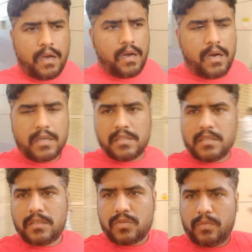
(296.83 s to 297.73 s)
आज
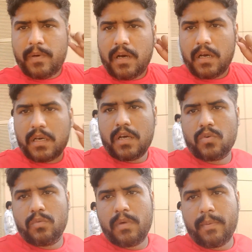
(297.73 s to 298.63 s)
सुबह का
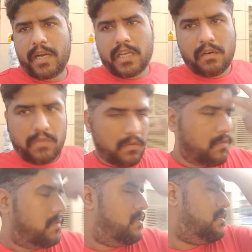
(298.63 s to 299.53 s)
रूम में बैठा हुआ
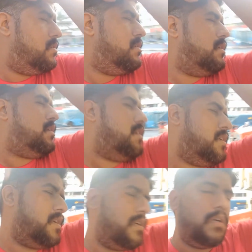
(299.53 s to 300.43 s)

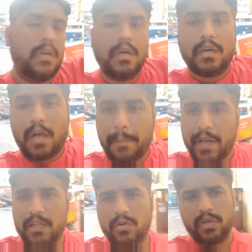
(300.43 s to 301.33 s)
हूँ
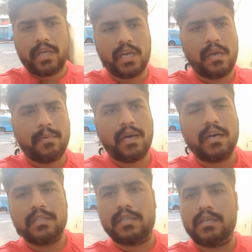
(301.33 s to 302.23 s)
कपड़े धोने के
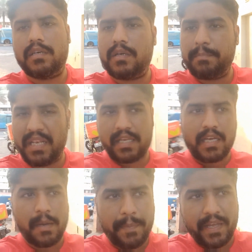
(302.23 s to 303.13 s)
बाद बल्कि
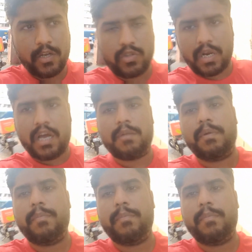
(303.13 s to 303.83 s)
कपड़े के दौरान भी